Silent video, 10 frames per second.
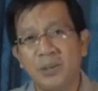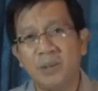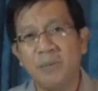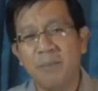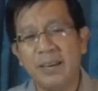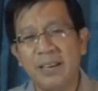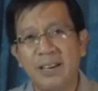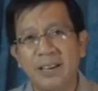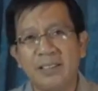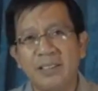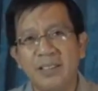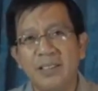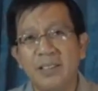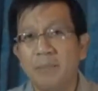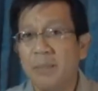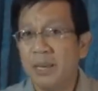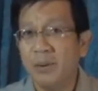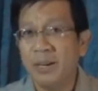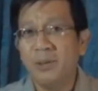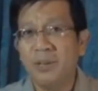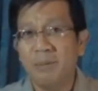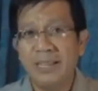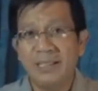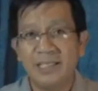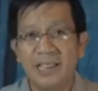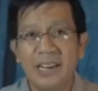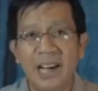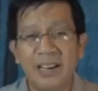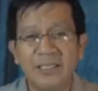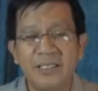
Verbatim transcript: nagpapahinga. Pero ngayon, nabaliktad ang lahat.